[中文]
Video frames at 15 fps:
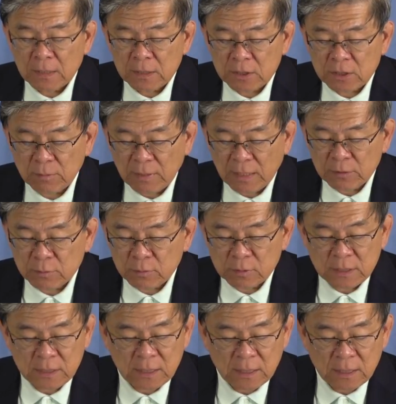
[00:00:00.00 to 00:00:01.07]
希伯来书
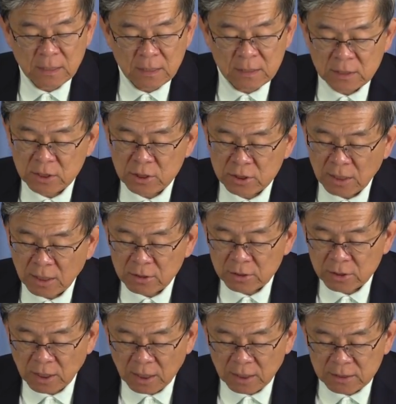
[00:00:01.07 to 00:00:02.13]
第4章
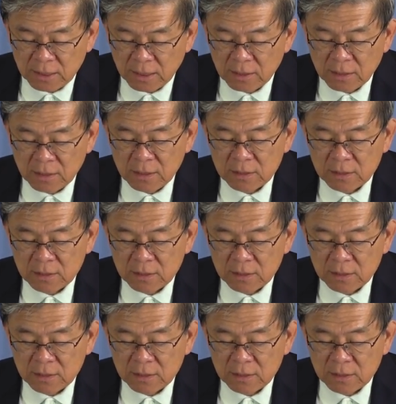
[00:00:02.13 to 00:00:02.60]
12节，